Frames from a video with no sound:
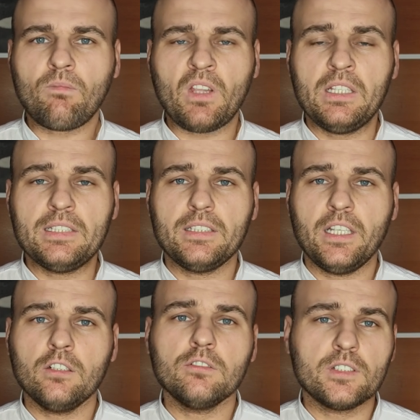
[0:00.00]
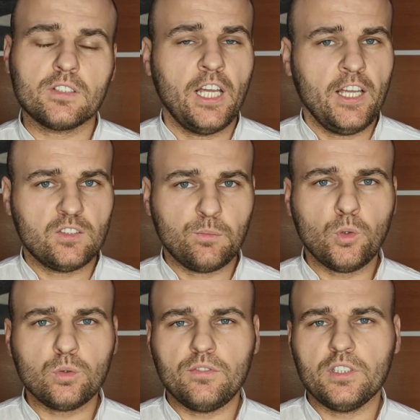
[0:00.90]
istnieją, więc z
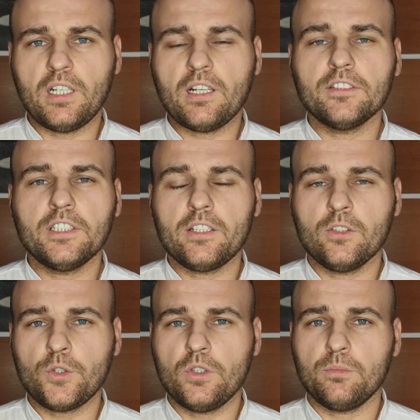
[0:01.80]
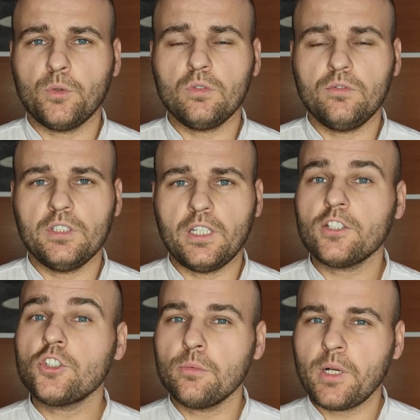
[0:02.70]
punktu widzenia wydajności, z punktu widzenia
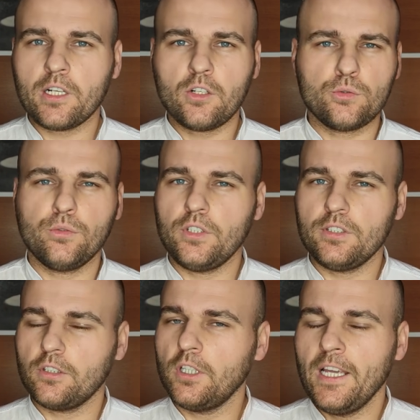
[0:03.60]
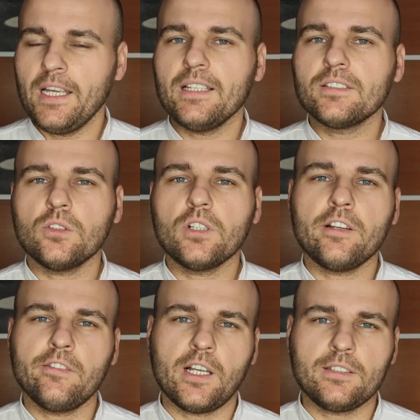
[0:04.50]
trzymania kosztów nisko jest to
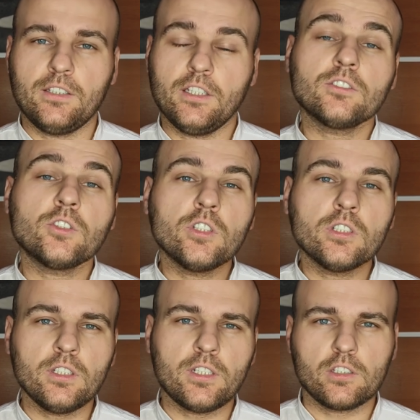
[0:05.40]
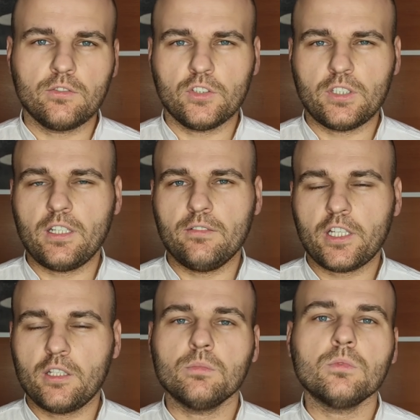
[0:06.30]
rewelacyjne. Jest to jedyne rozwiązanie, w
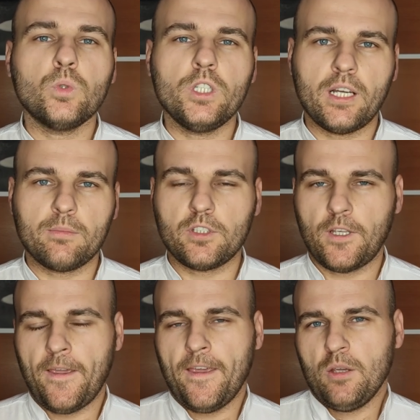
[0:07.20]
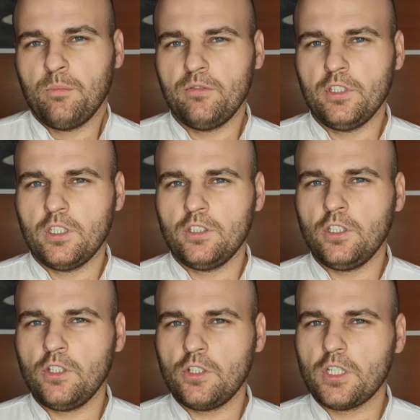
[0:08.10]
jakim Williams powinien
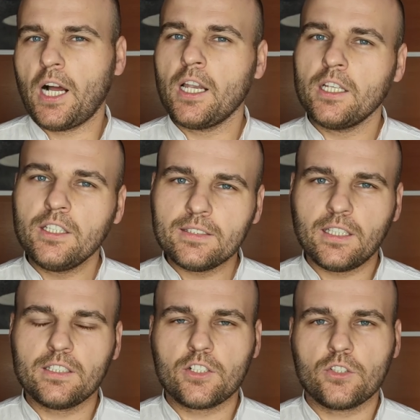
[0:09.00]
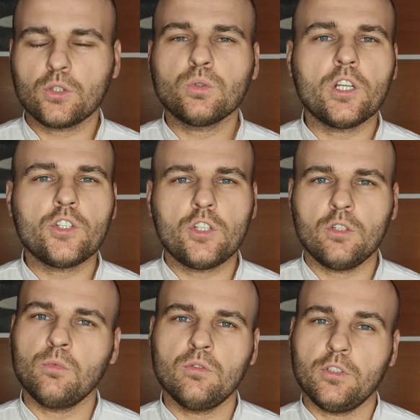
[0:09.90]
iść, ale jest jedna rzecz, o której się nie
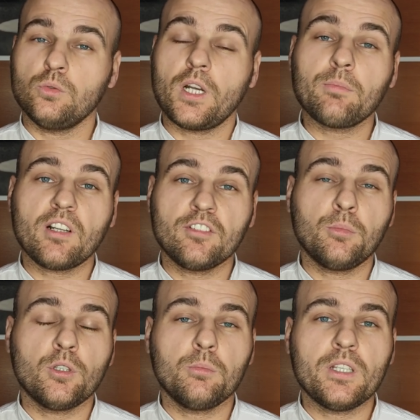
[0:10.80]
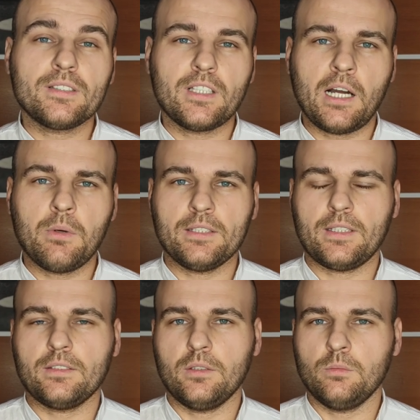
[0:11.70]
mówi, która prawdopodobnie stała
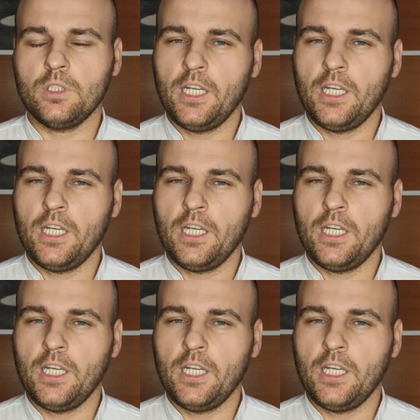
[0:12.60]
za tym